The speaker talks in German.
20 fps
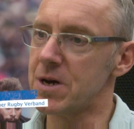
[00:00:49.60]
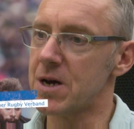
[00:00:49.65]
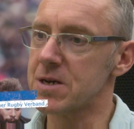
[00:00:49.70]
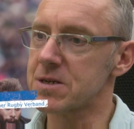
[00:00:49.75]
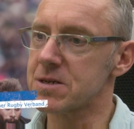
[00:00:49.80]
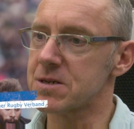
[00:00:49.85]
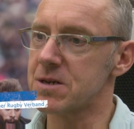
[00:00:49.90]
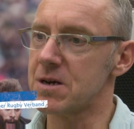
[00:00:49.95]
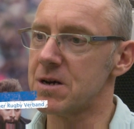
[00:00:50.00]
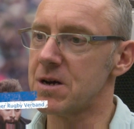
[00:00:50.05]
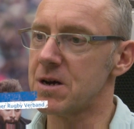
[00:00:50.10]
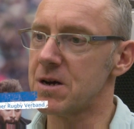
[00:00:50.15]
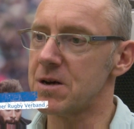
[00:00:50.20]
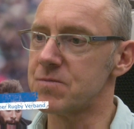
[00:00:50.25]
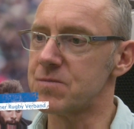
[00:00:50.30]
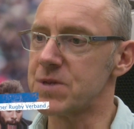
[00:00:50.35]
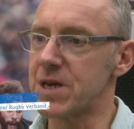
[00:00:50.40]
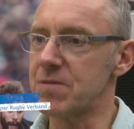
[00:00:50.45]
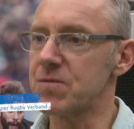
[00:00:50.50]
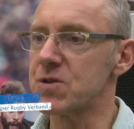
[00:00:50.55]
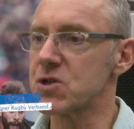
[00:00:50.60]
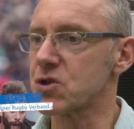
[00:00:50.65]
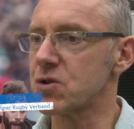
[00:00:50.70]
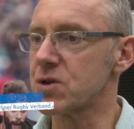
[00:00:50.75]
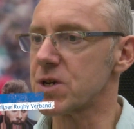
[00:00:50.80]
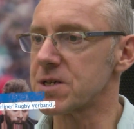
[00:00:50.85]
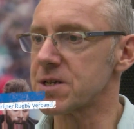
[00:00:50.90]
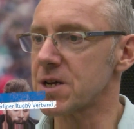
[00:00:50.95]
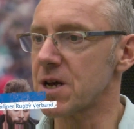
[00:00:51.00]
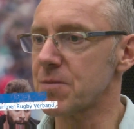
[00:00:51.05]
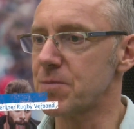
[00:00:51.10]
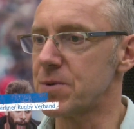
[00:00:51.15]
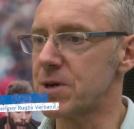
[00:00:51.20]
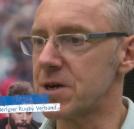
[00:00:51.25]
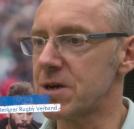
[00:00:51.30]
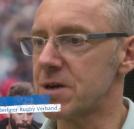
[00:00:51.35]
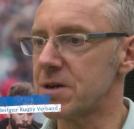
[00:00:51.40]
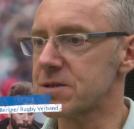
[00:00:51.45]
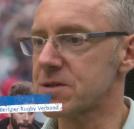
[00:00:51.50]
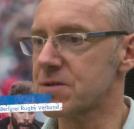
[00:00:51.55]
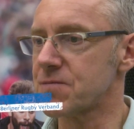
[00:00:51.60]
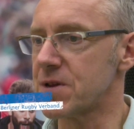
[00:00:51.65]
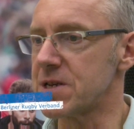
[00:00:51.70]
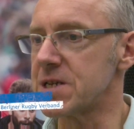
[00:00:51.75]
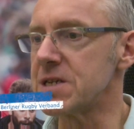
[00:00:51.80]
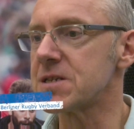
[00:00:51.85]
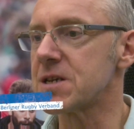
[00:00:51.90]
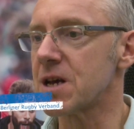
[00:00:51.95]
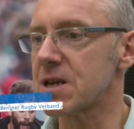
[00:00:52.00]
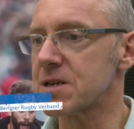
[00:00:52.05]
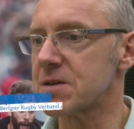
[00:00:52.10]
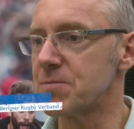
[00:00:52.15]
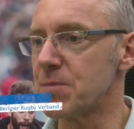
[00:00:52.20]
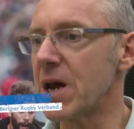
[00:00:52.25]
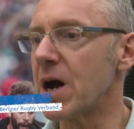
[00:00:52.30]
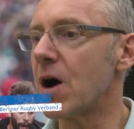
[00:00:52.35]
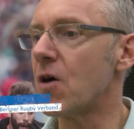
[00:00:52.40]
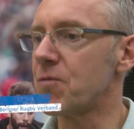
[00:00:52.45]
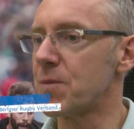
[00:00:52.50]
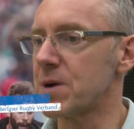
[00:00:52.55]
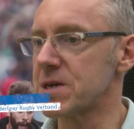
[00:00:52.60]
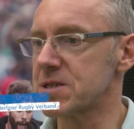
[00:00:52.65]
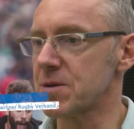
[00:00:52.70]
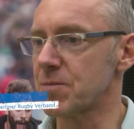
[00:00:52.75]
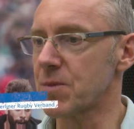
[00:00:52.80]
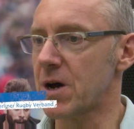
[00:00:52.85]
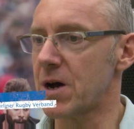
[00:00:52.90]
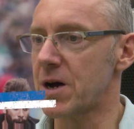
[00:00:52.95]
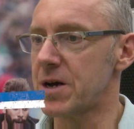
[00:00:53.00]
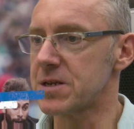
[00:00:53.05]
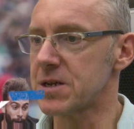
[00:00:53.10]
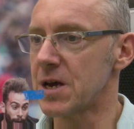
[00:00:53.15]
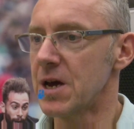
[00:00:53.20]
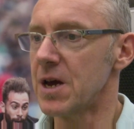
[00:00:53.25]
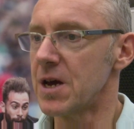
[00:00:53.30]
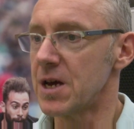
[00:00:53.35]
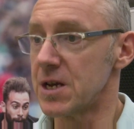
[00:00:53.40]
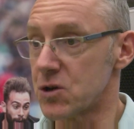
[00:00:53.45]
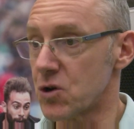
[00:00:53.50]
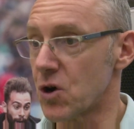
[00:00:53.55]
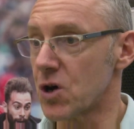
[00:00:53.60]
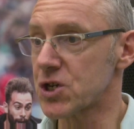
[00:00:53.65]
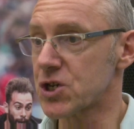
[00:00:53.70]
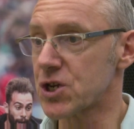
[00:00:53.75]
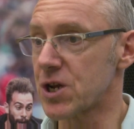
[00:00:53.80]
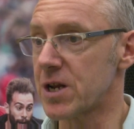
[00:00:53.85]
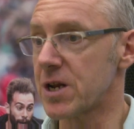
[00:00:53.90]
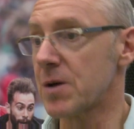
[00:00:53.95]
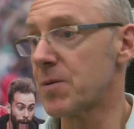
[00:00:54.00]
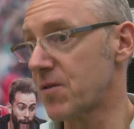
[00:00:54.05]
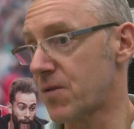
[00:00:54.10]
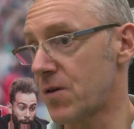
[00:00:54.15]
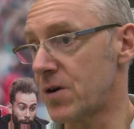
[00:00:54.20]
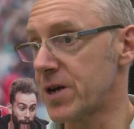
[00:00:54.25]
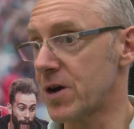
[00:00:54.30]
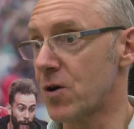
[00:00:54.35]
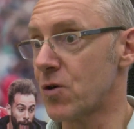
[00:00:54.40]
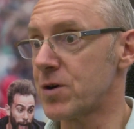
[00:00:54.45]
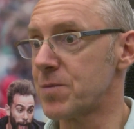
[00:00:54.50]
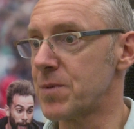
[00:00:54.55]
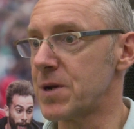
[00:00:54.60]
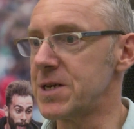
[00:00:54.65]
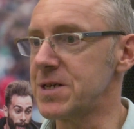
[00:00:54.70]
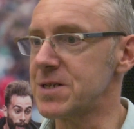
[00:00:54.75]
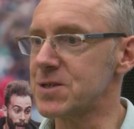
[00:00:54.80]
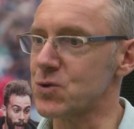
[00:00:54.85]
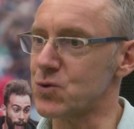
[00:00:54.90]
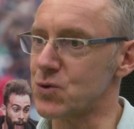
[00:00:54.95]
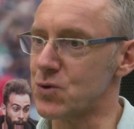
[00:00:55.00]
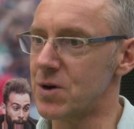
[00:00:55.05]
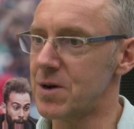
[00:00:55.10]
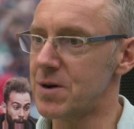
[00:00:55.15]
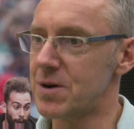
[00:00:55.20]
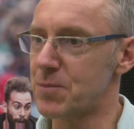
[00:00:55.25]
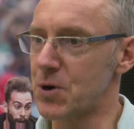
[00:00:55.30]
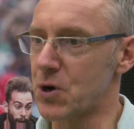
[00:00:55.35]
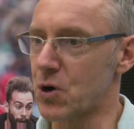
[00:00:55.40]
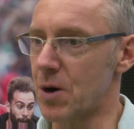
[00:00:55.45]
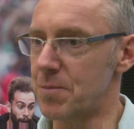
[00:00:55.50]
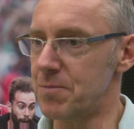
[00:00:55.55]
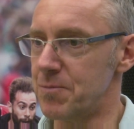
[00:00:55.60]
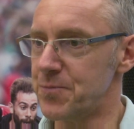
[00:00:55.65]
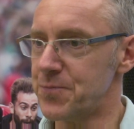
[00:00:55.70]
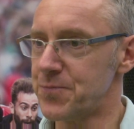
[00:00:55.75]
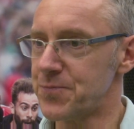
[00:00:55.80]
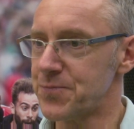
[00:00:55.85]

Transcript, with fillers: hat, äh, denken wir schon, dass Rugby es verdient hat, mehr Aufmerksamkeit in Deutschland, aber vor allen Dingen auch in Berlin zu bekommen.